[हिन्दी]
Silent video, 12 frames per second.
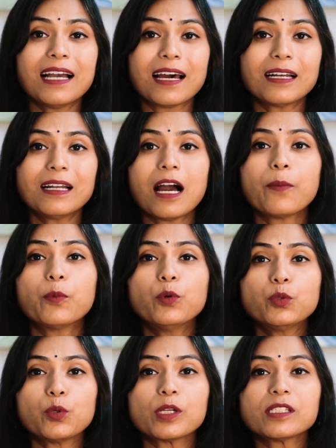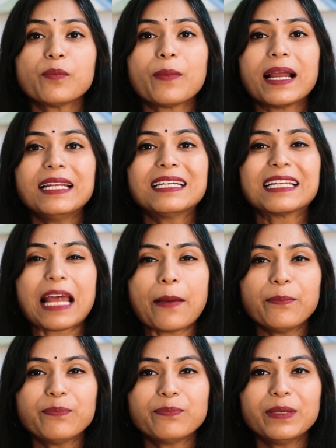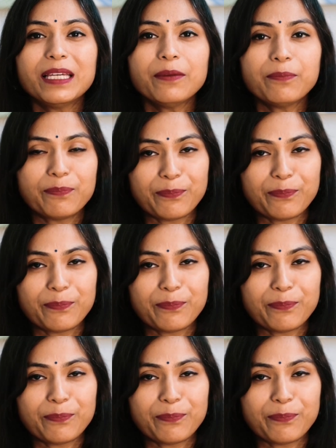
कारण आपको थोड़ा सा माइल्ड क्रैम्पिंग